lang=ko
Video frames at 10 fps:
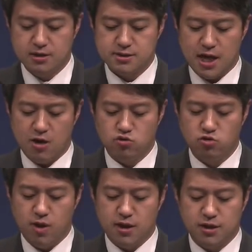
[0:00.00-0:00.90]

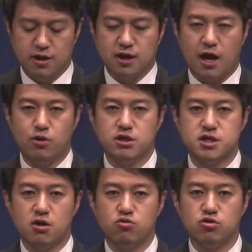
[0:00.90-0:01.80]
사울 왕이 다윗
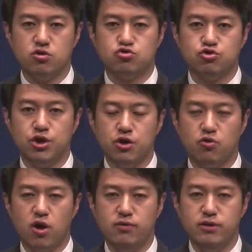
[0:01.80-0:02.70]
장군을
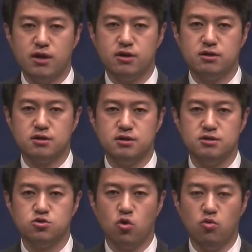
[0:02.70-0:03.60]
죽이려고 한다는
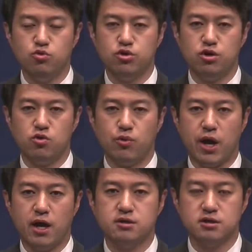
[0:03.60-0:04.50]
그 소문을
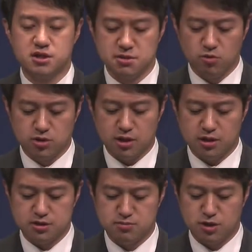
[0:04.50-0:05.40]
왜 듣지
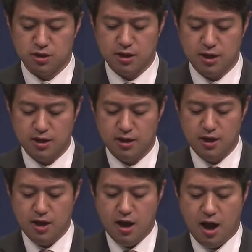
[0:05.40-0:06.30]
못했겠습니까?
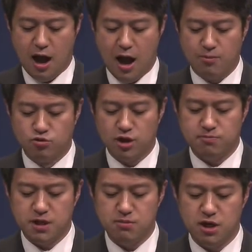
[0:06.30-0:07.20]
아무리
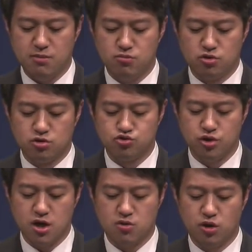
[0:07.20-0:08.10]
비밀 임무를
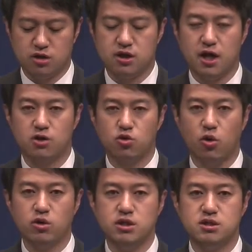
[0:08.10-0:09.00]
수행하고 있다
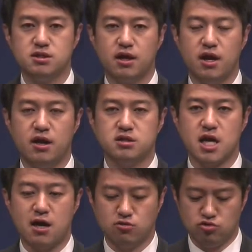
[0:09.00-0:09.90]
해도 이스라엘의
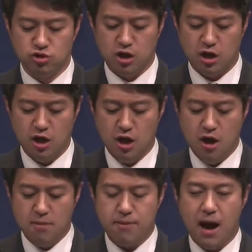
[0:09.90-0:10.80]
장군이
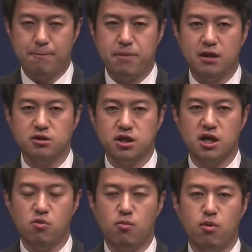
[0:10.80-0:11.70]
밥 한
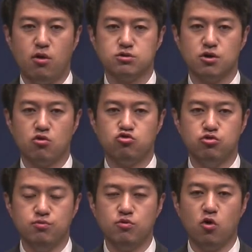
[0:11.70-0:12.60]
끼를 못 먹어서
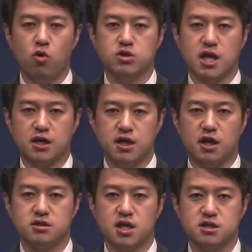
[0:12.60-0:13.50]
굶고
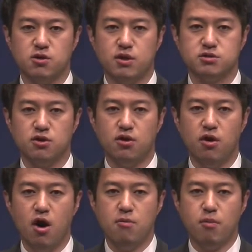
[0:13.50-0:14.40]
자기에게
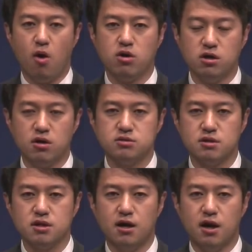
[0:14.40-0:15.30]
찾아와서 먹을
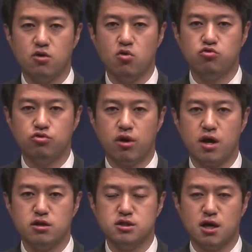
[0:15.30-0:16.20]
것을 달라고
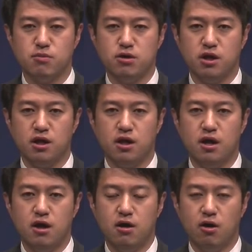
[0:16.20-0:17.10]
구걸하는 장면이
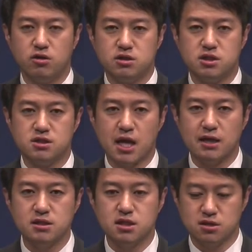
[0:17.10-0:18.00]
어찌
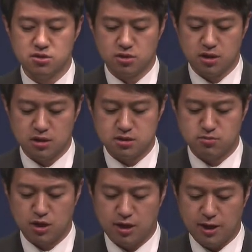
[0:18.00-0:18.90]

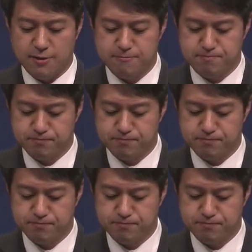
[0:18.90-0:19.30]
상식적이겠습니까?